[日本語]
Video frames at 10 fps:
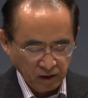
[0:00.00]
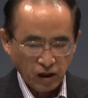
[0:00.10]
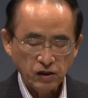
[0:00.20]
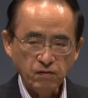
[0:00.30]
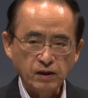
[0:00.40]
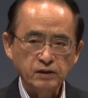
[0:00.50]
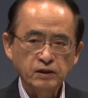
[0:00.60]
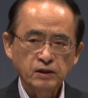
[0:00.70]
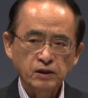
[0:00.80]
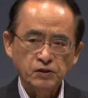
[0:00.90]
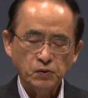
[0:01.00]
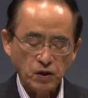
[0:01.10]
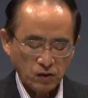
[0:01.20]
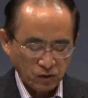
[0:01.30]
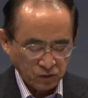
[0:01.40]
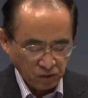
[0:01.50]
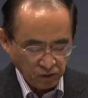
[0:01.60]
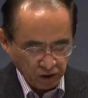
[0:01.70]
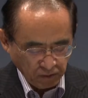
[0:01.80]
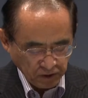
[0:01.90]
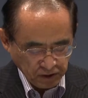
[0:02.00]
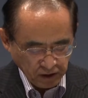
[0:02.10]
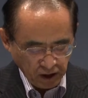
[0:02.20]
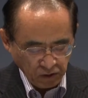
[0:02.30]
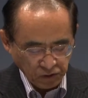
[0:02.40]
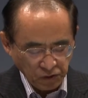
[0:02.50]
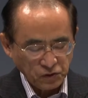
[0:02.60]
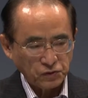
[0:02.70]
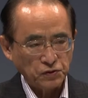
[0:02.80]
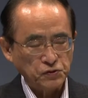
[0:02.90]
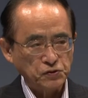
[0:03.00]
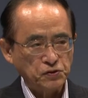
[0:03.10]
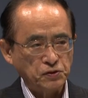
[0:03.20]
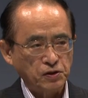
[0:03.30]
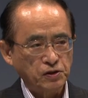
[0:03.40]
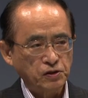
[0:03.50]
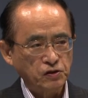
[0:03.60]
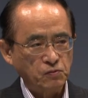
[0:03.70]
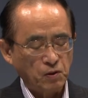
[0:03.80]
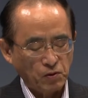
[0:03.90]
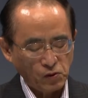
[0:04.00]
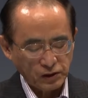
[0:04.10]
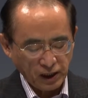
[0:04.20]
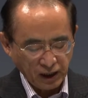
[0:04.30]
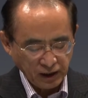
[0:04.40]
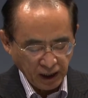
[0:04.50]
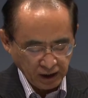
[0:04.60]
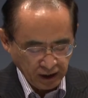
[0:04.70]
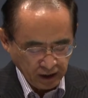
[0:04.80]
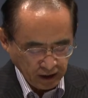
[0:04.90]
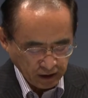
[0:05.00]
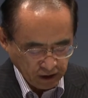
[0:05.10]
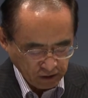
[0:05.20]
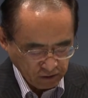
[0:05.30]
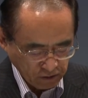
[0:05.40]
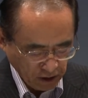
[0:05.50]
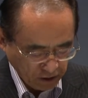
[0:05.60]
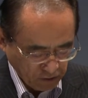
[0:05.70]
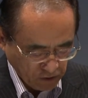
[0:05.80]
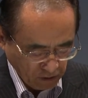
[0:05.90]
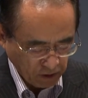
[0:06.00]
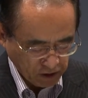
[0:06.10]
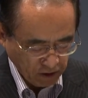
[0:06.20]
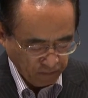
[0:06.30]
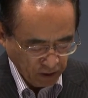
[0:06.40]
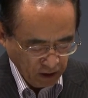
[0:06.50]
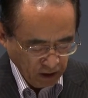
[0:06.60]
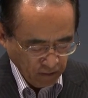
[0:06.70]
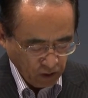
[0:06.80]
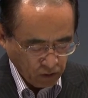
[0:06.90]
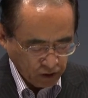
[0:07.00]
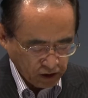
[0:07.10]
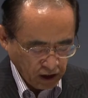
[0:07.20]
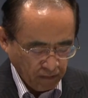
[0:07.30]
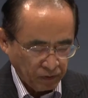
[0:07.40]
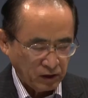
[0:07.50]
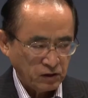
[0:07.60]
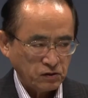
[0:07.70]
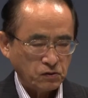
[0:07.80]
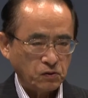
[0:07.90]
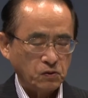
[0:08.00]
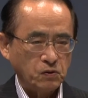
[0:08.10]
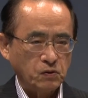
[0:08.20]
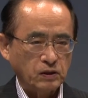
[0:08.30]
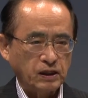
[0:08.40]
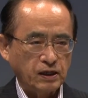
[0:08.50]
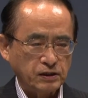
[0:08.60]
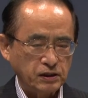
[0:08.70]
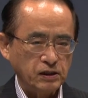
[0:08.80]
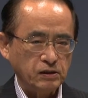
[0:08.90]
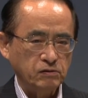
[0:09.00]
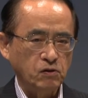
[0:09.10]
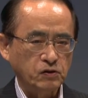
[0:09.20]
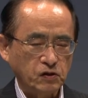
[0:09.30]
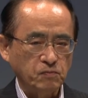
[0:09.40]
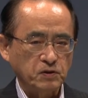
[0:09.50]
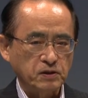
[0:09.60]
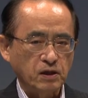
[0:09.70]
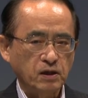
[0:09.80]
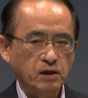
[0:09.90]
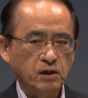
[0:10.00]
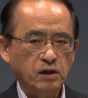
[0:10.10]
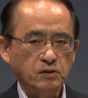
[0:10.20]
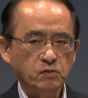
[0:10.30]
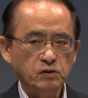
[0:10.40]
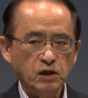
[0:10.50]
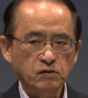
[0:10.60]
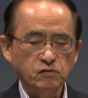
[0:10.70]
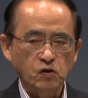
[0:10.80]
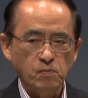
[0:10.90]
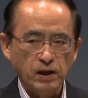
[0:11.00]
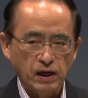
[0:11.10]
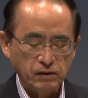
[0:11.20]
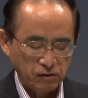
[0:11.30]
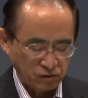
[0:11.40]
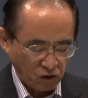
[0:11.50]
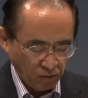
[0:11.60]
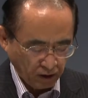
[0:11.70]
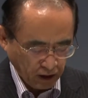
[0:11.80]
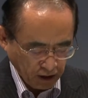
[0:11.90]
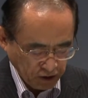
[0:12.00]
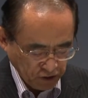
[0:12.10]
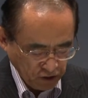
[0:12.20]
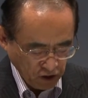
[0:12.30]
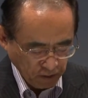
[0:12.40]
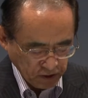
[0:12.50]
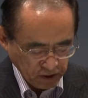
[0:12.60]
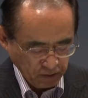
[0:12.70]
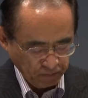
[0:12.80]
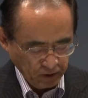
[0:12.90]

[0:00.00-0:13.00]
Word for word: あるいは小学校等におけます英語教育の充実というのも大きな課題になっているわけでございまして、まあ、こういったその新しい動きといいますか特にあのグローバル化が進んでおります